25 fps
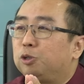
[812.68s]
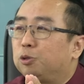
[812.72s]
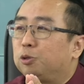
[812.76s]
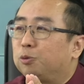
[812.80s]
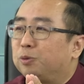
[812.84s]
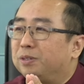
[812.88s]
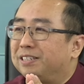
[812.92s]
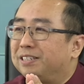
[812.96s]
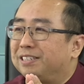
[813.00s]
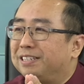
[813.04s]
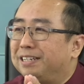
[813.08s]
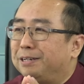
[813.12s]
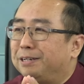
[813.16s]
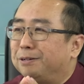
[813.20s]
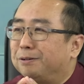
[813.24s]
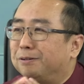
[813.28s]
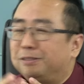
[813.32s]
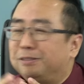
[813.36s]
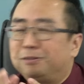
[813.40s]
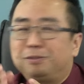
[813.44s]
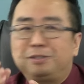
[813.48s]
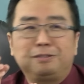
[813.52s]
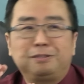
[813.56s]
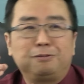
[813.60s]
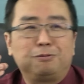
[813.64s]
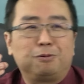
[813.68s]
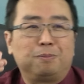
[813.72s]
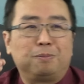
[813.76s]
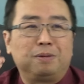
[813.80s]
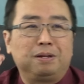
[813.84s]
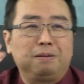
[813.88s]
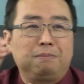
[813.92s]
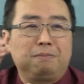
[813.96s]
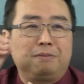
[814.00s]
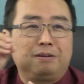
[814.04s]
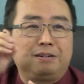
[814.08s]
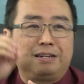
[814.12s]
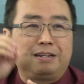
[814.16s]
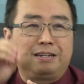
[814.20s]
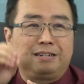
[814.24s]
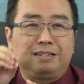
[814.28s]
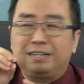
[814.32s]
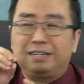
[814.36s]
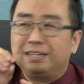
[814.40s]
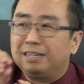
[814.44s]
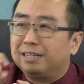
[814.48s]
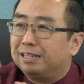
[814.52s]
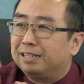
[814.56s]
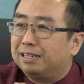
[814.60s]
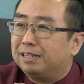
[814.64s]
sequencing 哦，就是我们人
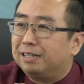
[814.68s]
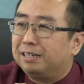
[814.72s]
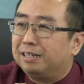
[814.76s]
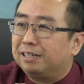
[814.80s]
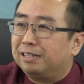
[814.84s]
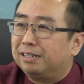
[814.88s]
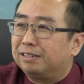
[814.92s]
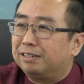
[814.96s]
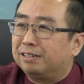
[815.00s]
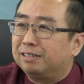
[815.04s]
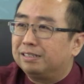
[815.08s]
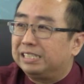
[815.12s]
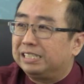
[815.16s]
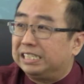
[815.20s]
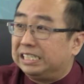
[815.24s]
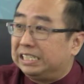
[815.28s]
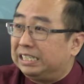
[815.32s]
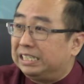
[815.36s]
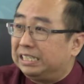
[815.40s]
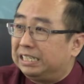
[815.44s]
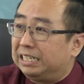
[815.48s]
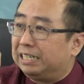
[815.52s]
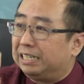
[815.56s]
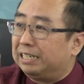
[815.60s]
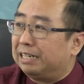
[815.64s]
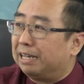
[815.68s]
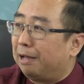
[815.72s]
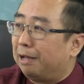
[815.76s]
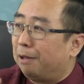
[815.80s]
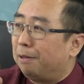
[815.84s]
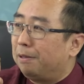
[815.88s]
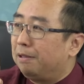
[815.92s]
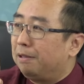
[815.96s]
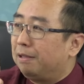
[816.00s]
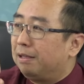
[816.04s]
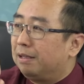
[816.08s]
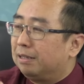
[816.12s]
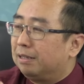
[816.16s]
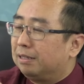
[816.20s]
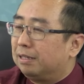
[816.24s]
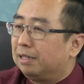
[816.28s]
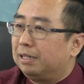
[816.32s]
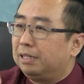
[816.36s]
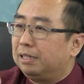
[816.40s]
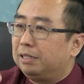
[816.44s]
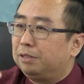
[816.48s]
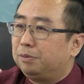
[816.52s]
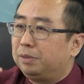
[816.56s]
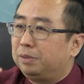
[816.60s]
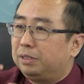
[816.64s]
那个基因啊。
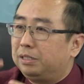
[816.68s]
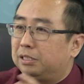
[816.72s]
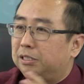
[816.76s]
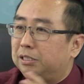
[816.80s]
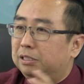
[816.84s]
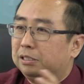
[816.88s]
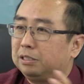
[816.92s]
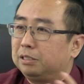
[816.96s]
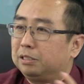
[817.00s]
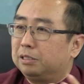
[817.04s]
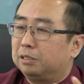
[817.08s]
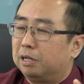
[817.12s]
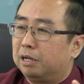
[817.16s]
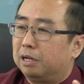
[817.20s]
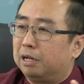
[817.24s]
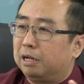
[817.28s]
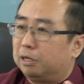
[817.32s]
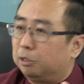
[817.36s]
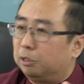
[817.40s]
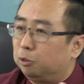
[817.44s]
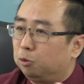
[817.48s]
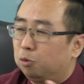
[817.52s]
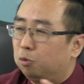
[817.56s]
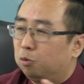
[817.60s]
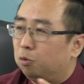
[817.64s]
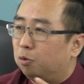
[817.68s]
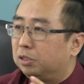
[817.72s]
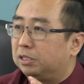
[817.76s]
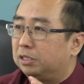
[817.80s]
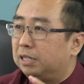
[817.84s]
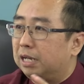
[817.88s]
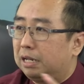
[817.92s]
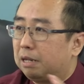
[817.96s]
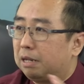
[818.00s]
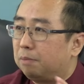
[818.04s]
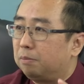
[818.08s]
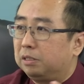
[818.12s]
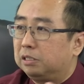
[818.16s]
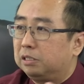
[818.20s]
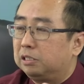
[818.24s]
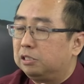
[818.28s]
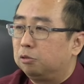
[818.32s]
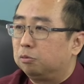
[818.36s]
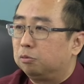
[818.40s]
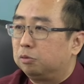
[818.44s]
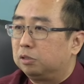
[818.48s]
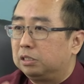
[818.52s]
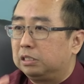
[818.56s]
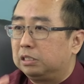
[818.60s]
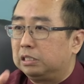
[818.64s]
呃，因为其实啊，很多国家他们是
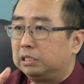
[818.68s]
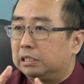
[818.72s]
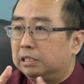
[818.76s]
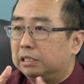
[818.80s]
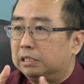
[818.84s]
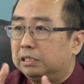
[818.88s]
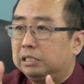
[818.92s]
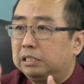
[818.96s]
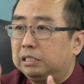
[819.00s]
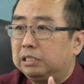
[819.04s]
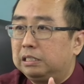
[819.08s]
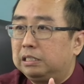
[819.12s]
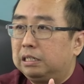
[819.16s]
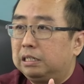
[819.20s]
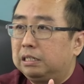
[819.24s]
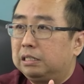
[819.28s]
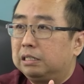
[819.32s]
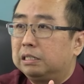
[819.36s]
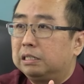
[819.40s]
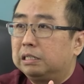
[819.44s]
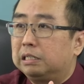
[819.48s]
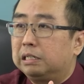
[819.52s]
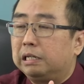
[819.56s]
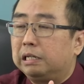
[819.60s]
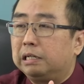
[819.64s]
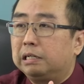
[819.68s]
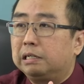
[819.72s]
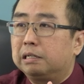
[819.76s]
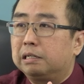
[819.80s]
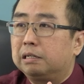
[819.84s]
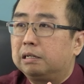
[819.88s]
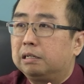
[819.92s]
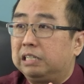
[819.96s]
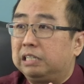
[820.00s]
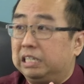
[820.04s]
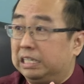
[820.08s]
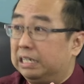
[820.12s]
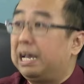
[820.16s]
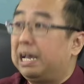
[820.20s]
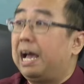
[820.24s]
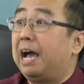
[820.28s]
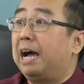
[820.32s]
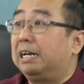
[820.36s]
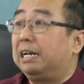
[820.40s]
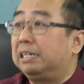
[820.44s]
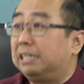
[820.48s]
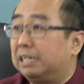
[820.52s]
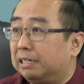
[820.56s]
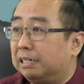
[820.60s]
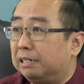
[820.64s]
有自己的基因的那个银
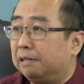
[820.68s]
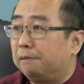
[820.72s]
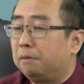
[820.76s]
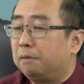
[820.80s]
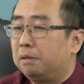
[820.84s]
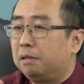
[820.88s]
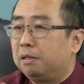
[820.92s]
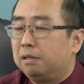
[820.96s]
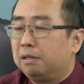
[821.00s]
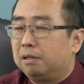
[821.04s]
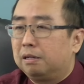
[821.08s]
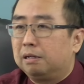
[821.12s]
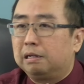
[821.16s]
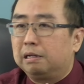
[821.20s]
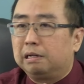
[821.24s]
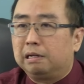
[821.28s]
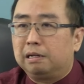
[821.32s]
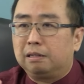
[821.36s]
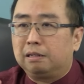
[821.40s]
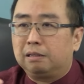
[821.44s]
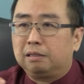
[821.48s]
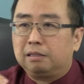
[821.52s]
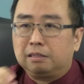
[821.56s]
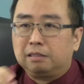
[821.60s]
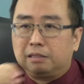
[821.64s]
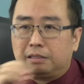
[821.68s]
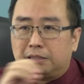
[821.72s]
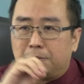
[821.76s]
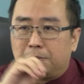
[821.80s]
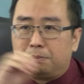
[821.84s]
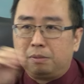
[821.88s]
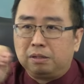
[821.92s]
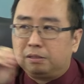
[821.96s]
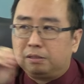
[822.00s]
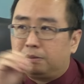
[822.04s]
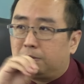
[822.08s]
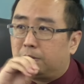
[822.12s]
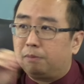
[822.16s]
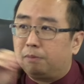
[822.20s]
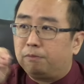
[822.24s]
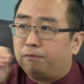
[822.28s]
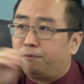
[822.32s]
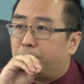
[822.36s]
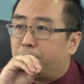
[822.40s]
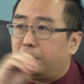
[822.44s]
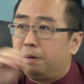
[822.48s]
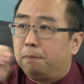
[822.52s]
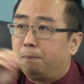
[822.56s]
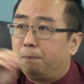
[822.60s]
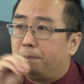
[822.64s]
行这样的，呃，他们
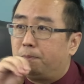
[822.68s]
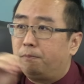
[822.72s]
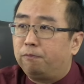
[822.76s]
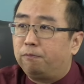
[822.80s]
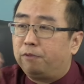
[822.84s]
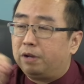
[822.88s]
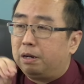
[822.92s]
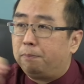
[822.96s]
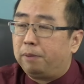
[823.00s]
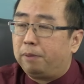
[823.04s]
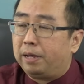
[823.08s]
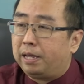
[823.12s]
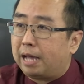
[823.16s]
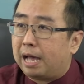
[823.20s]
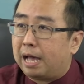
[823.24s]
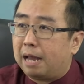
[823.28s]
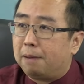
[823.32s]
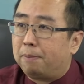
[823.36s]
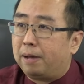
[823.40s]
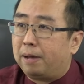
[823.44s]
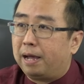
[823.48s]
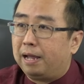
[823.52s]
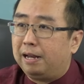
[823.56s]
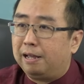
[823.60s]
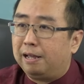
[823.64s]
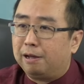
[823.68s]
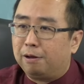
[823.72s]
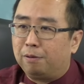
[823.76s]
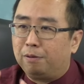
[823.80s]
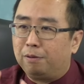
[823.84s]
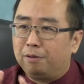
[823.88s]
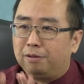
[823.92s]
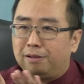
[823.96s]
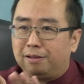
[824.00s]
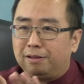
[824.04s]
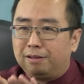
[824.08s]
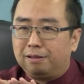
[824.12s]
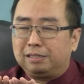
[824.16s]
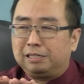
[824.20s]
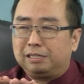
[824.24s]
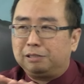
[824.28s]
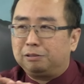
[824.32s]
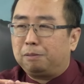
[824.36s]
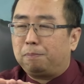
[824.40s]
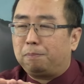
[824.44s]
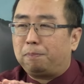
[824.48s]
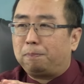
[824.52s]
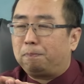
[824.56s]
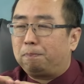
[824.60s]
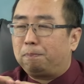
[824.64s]
分分配安排了，就
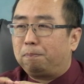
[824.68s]
是